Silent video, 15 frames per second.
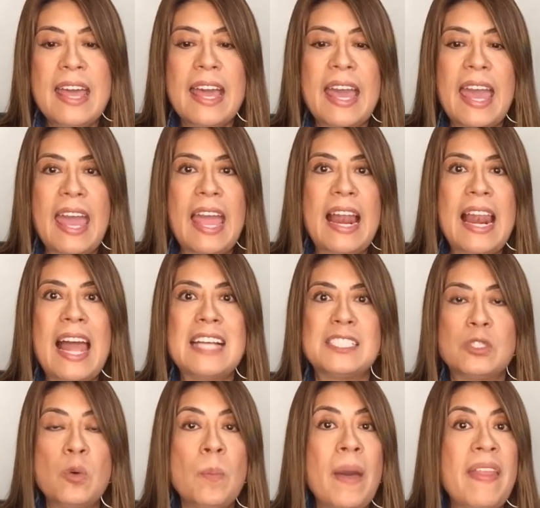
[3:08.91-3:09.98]
que la
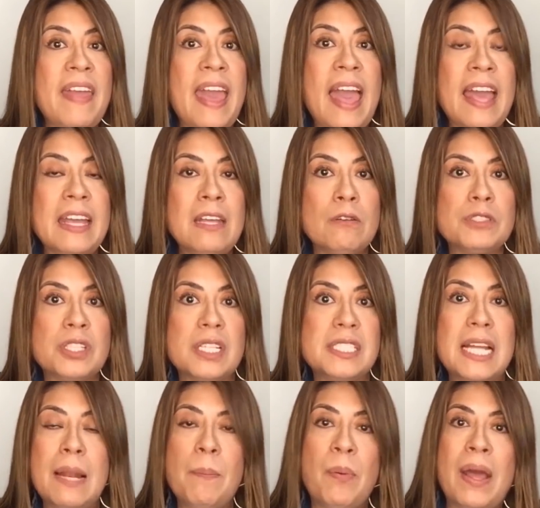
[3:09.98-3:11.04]
suma de años
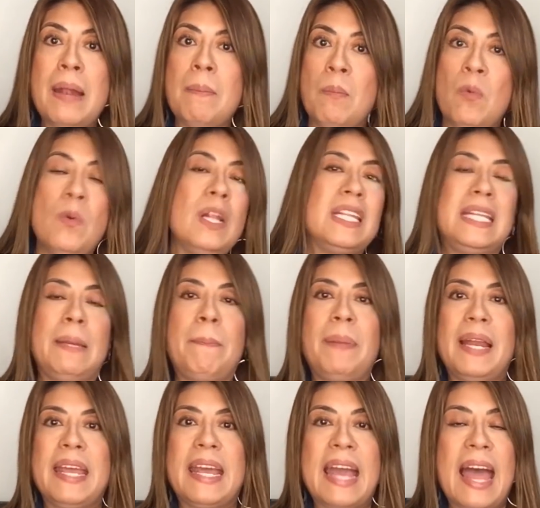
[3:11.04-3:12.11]
se le pueden
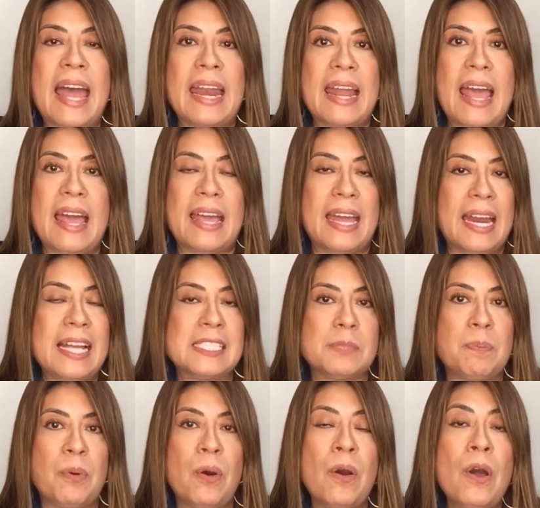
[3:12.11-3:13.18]
multiplicar a
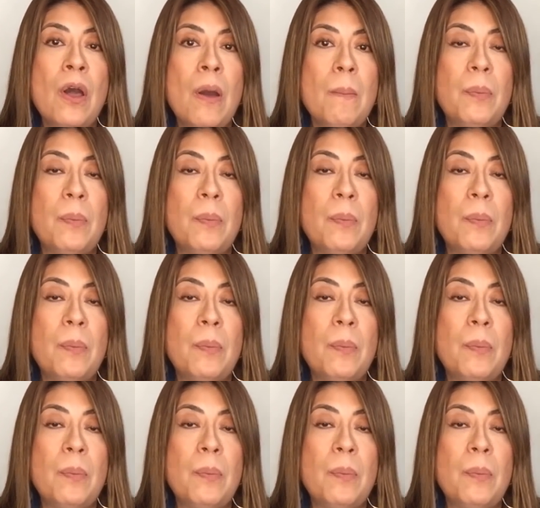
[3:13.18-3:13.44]
Crespo